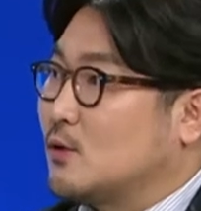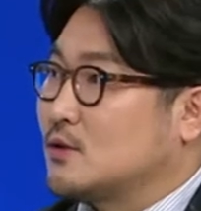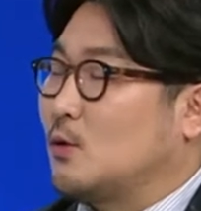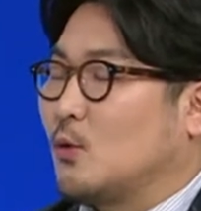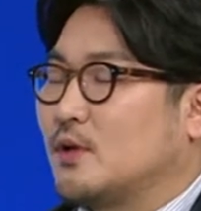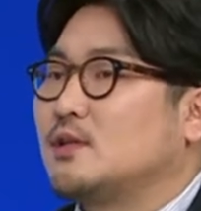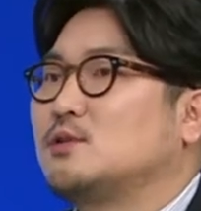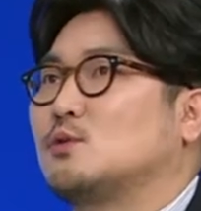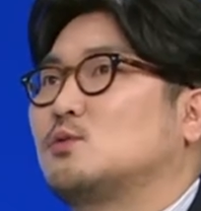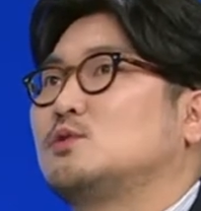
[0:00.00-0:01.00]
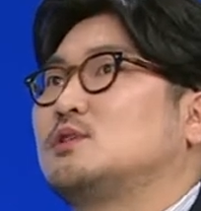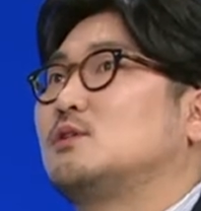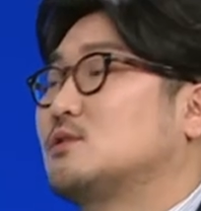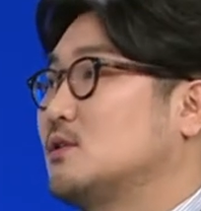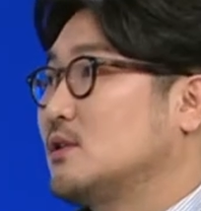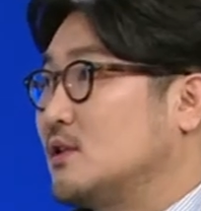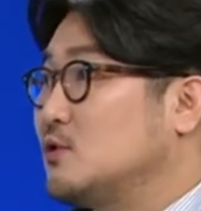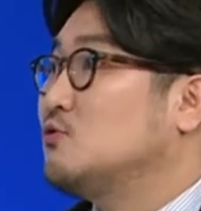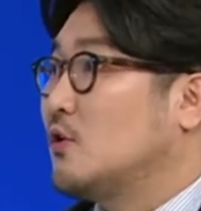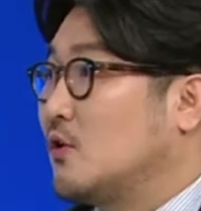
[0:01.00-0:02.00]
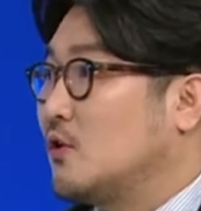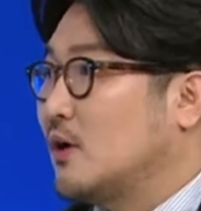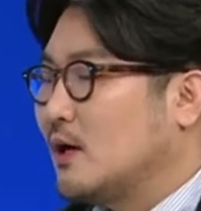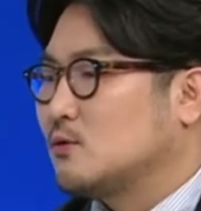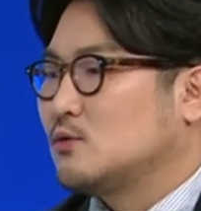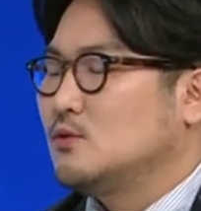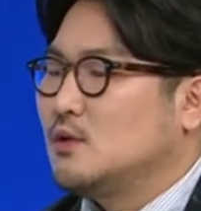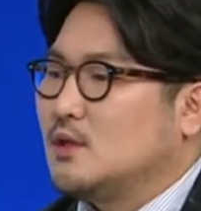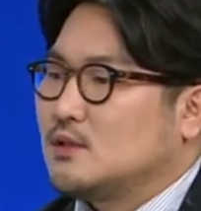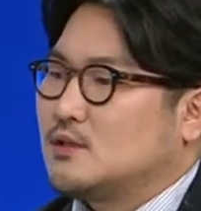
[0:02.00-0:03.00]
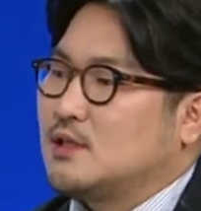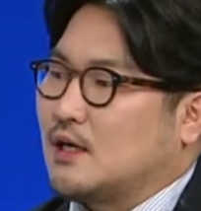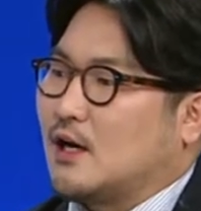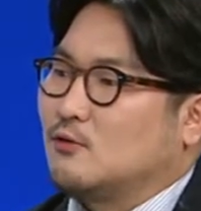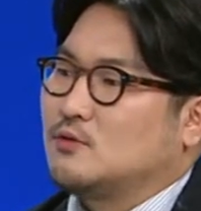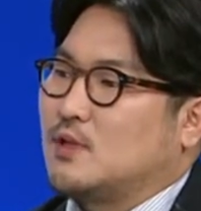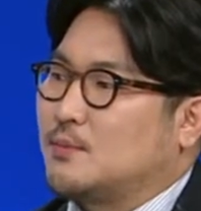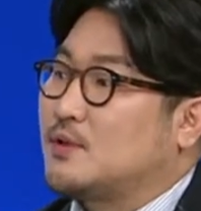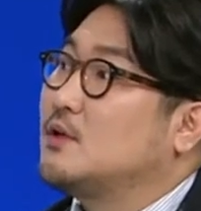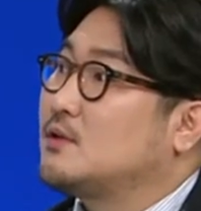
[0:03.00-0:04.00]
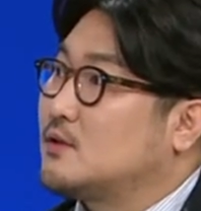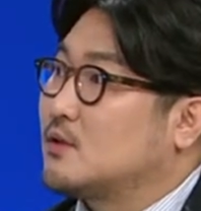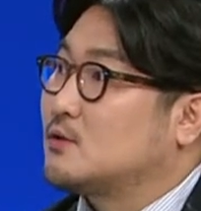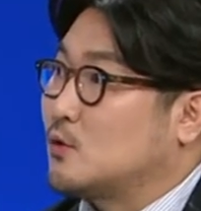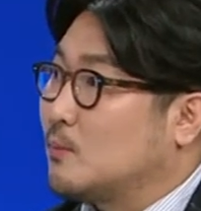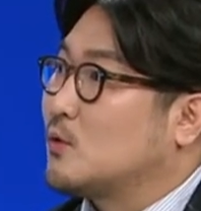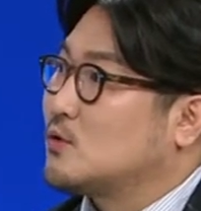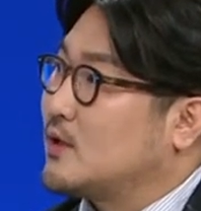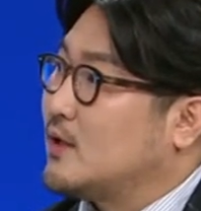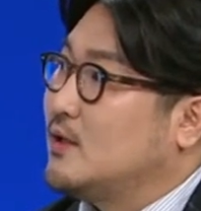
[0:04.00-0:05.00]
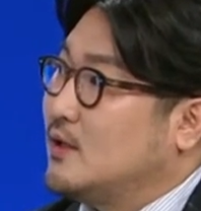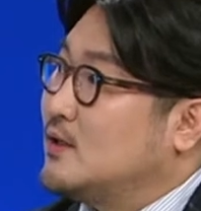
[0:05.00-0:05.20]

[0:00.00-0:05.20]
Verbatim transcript: 어제 오래된 전통 시장 어쨌든 리뉴얼하고 그 가운데 비어있던 점포들의